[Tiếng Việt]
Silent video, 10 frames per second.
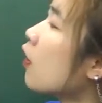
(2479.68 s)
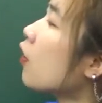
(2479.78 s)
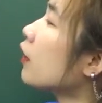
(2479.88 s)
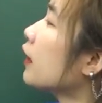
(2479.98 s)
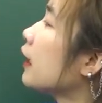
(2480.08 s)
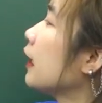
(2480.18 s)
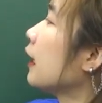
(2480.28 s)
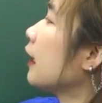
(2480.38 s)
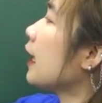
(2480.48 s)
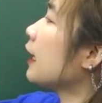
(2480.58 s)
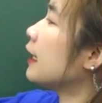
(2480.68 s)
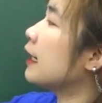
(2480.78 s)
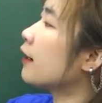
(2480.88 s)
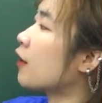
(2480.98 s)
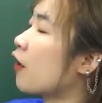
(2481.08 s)
tốt thì đây ý
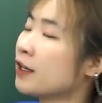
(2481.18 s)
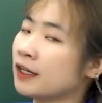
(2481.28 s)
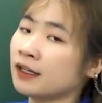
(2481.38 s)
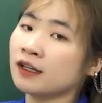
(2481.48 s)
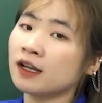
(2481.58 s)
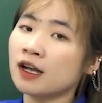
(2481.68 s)
là nói đến